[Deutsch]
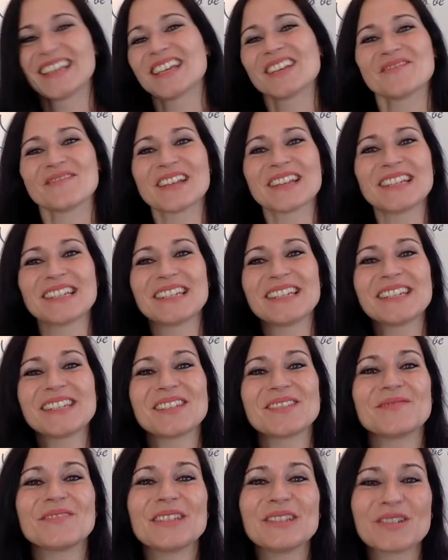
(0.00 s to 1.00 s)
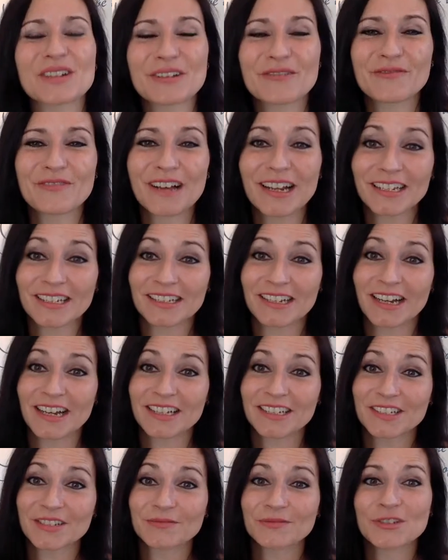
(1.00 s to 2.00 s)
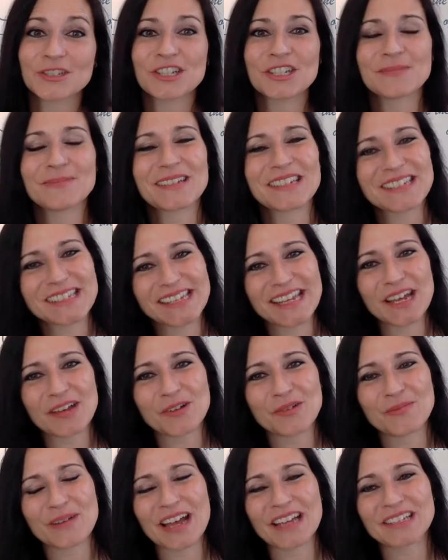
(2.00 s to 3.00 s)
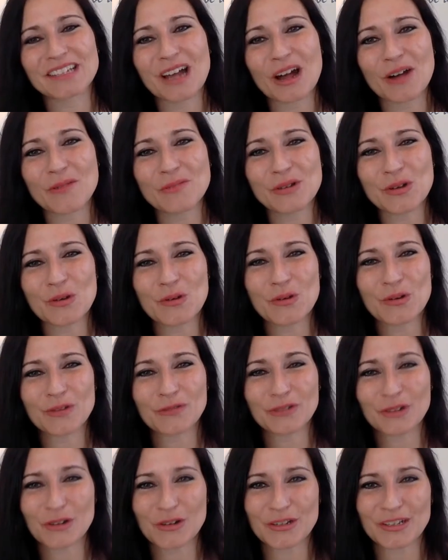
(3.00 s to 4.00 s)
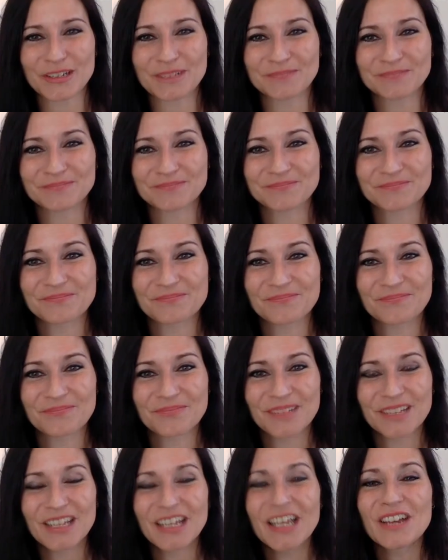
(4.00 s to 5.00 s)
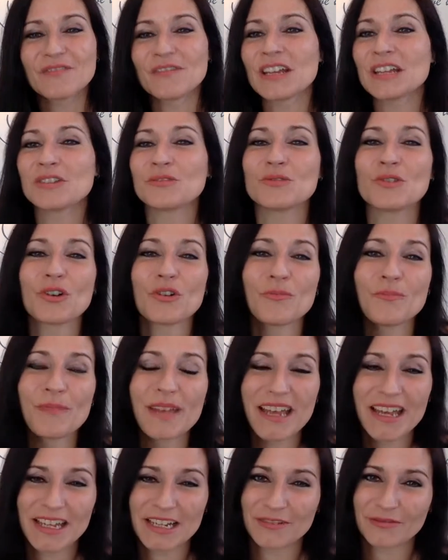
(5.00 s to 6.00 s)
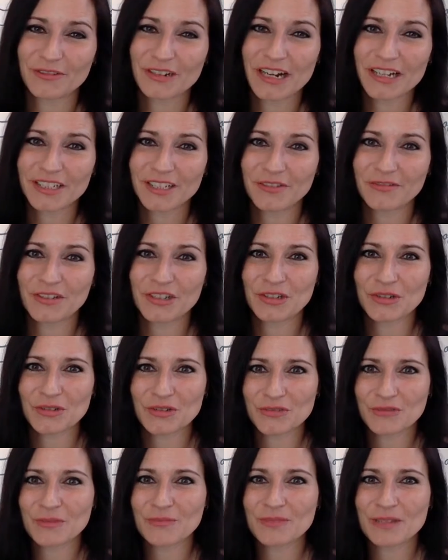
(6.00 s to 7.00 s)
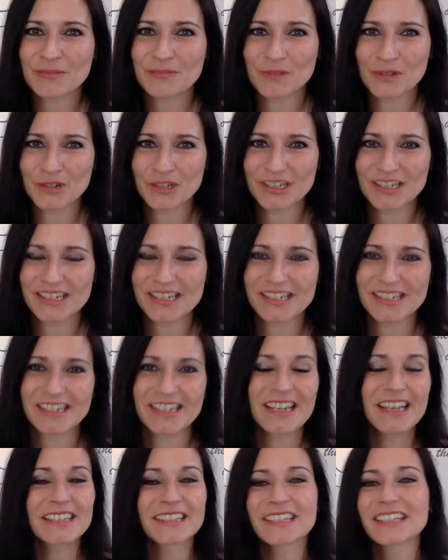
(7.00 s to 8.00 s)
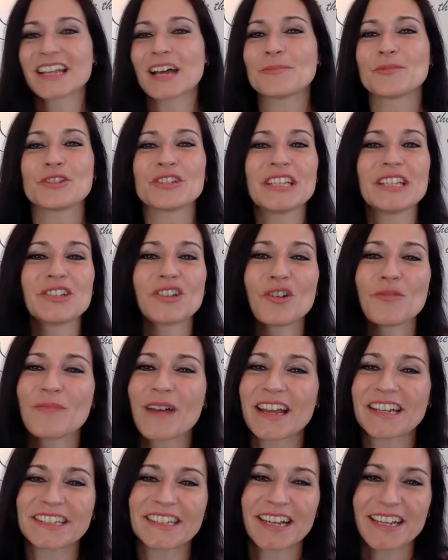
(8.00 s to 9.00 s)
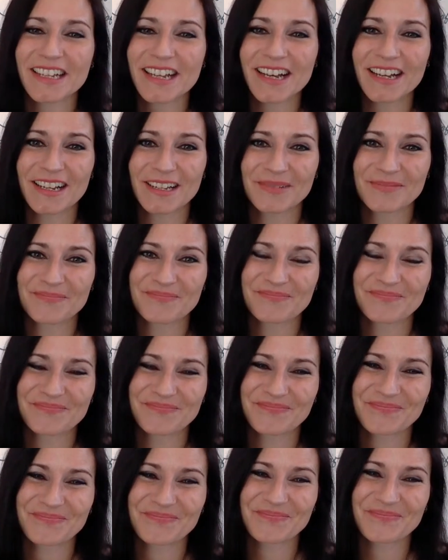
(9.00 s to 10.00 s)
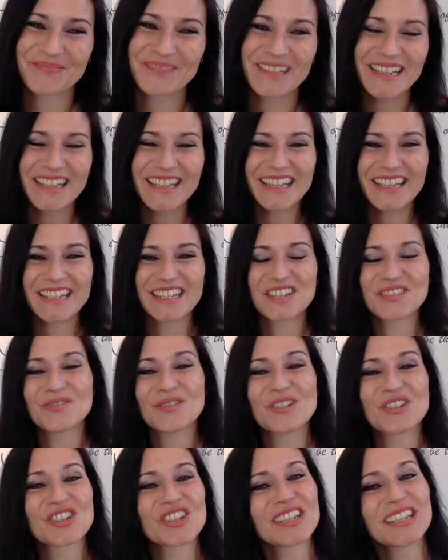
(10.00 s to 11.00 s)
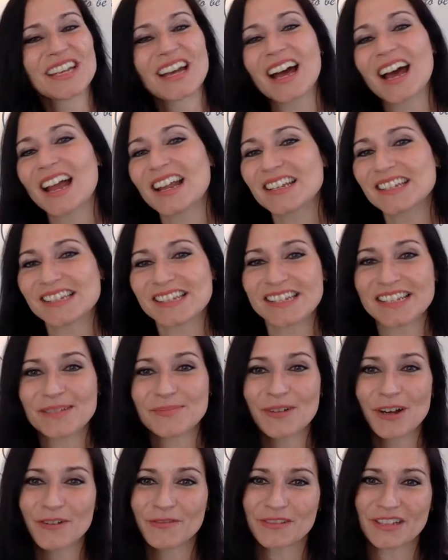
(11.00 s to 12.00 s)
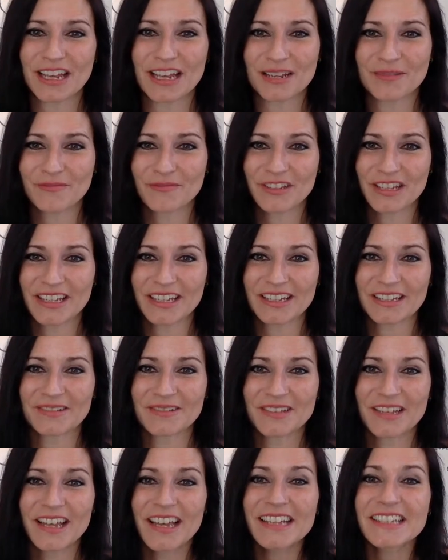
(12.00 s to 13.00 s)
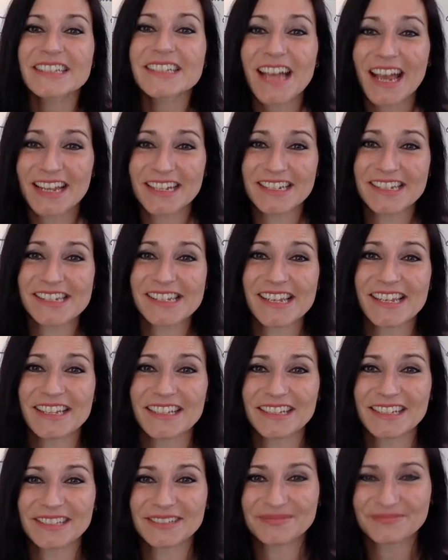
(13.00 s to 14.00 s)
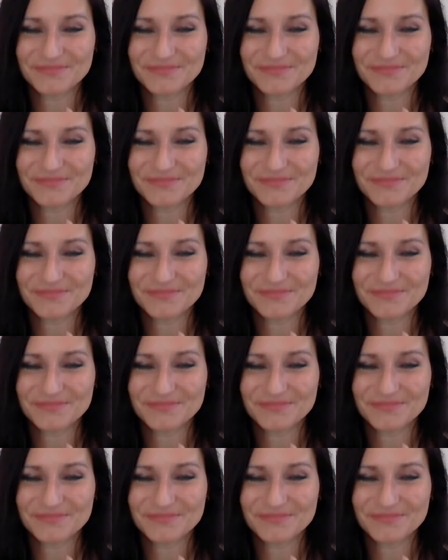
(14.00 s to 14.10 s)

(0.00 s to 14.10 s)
Wenn dir dieses Video gefallen hat, würde ich mich sehr über einen Daumen hoch freuen. Wenn du noch mehr hilfreiche Videos von mir möchtest, dann abonnier doch meinen Kanal. Ich wünsche dir alles Liebe auf deinem Weg. Deine Sandy.